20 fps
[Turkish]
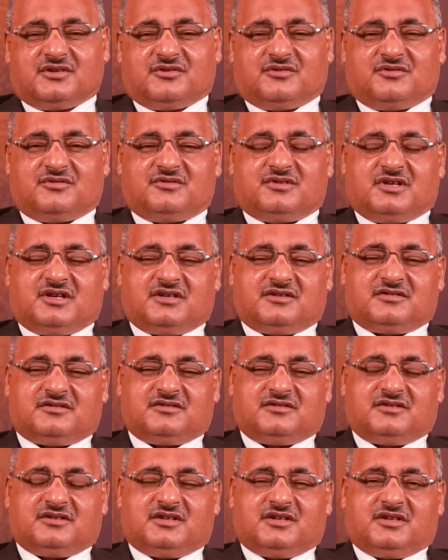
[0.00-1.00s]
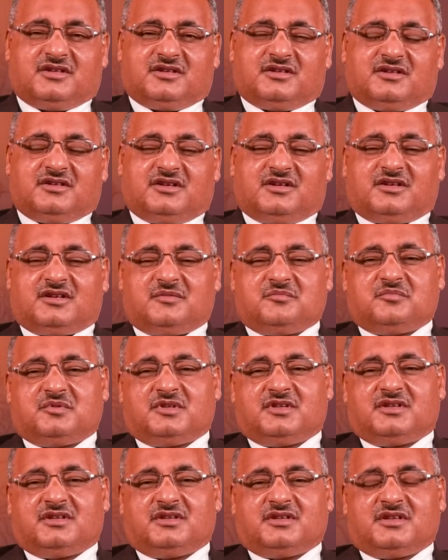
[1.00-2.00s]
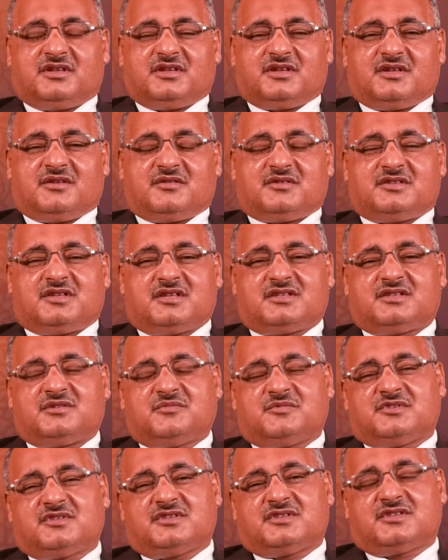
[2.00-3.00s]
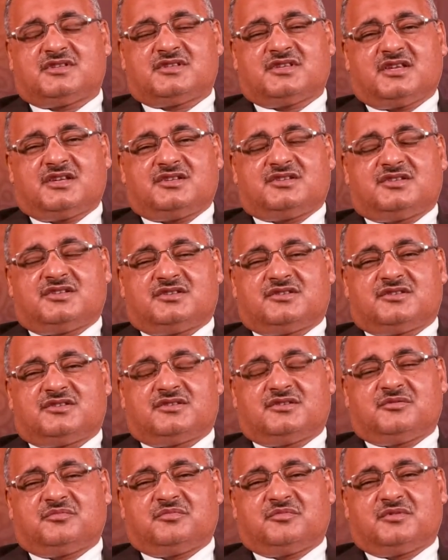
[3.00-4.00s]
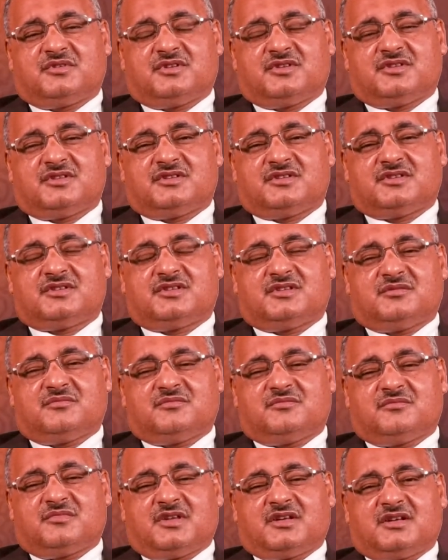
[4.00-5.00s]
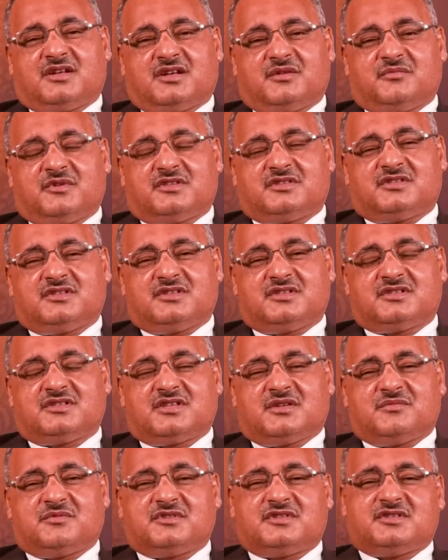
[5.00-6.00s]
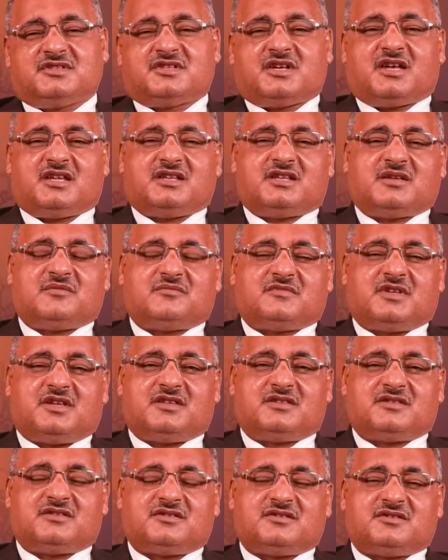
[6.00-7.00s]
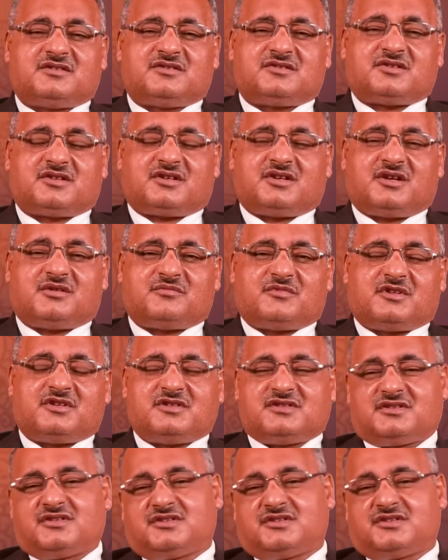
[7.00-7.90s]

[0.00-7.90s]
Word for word: Onlar ya Rabbi sesimizi size işittirip sizin merhametinizle bizi cehennemden çıkarmanız